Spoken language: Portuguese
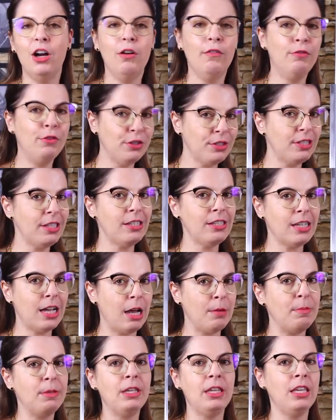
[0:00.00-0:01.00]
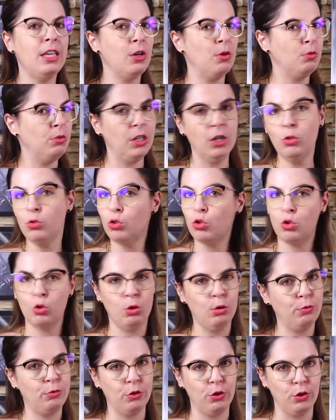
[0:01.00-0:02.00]
Você sabe que eu não
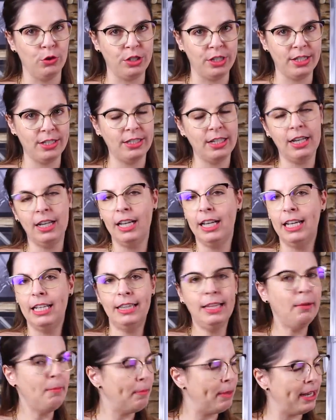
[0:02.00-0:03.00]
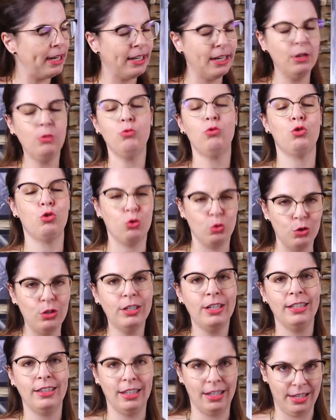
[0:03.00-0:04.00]
sou violonista, também não sou
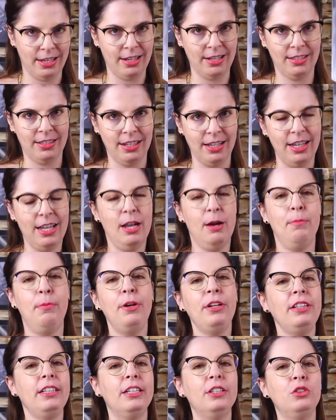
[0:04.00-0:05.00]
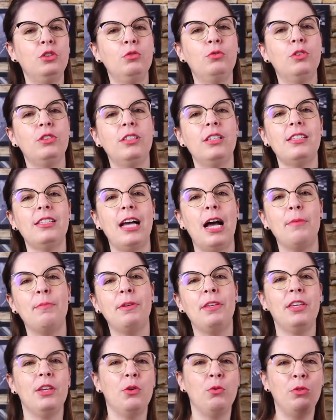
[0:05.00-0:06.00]
guitarrista, portanto, você sabe
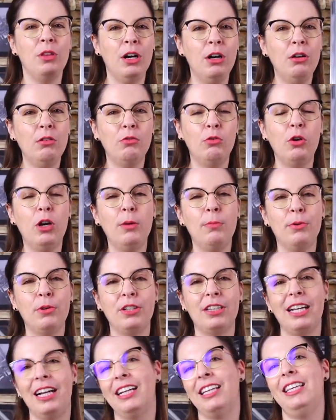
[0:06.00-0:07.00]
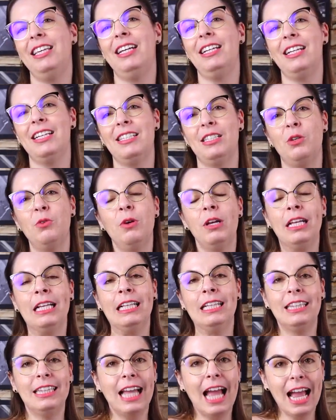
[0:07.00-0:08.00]
que eu não vou abordar aqui a questão
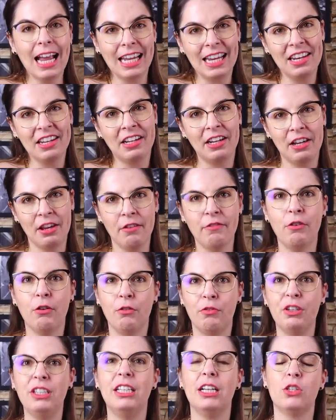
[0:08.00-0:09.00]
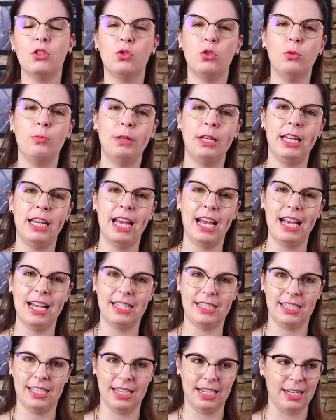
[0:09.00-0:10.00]
técnica envolvida sobre
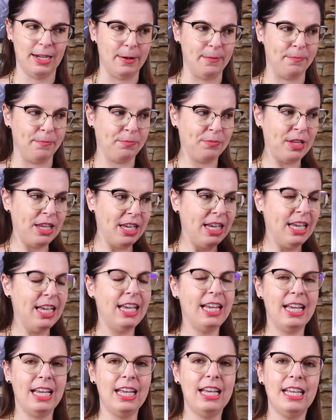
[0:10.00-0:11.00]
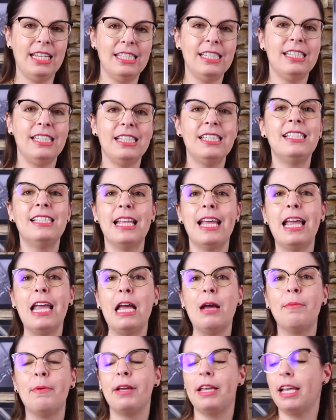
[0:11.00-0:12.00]
essa é, esse
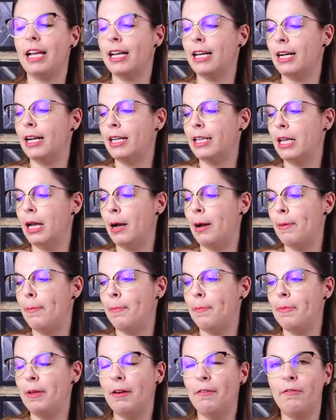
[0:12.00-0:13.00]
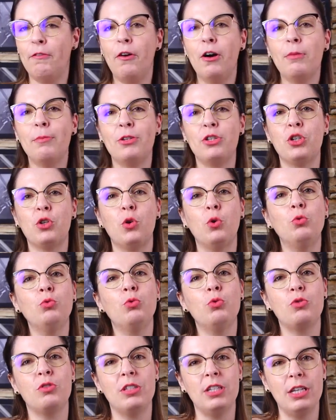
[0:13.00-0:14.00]
sistema e a, e, a, e a forma de
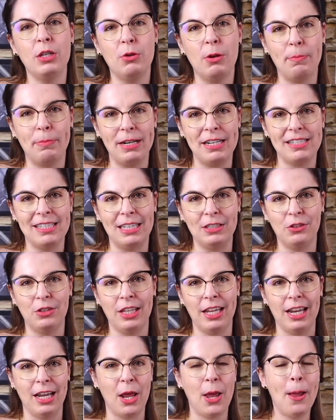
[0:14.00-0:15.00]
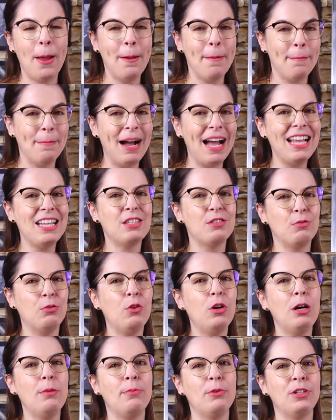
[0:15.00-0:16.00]
conduzir o aprendizado dele. Mas vou
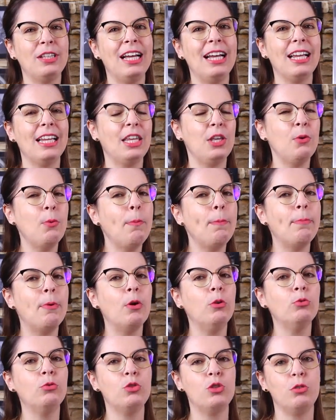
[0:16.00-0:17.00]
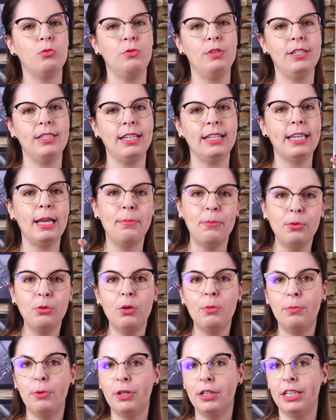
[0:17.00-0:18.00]
abordar aqui um ponto de vista que é muito
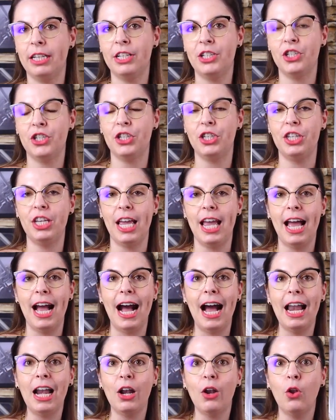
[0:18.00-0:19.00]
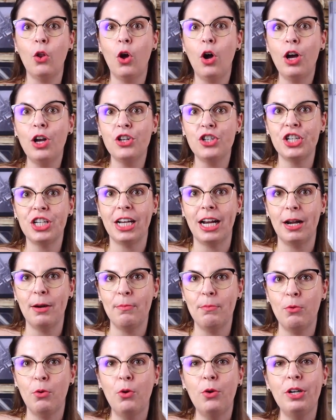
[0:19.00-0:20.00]
importante, que é a lógica
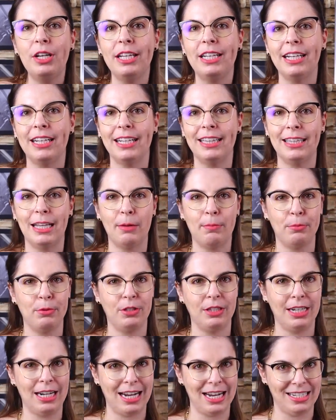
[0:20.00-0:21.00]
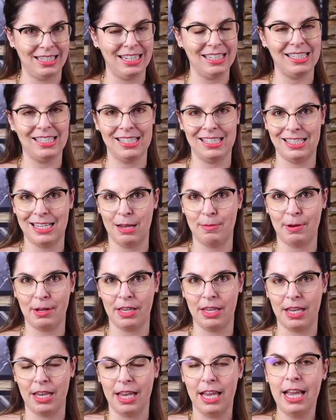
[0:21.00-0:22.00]
harmônica que está por trás desse sistema
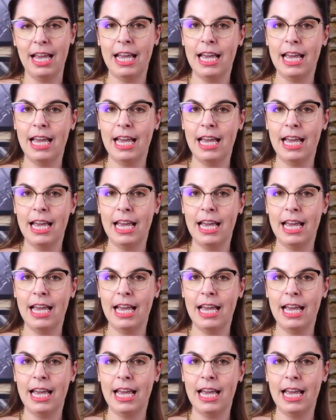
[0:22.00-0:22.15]
aqui.